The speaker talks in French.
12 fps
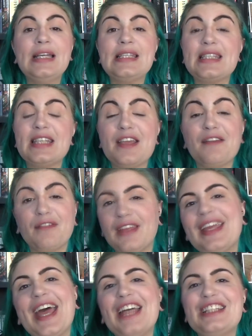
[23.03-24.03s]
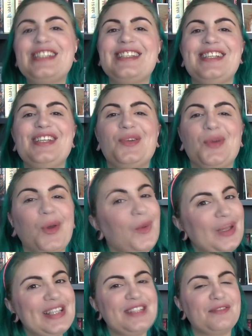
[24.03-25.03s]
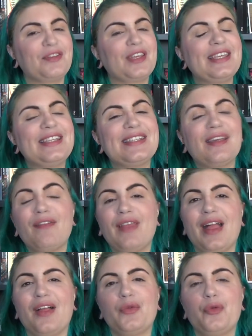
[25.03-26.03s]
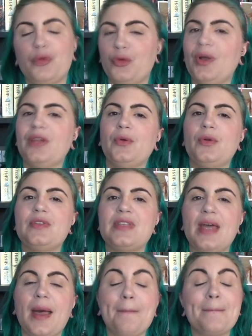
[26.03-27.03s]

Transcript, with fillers: C'est vegan, c'est cruelty free, ça vient tout droit d'Angleterre.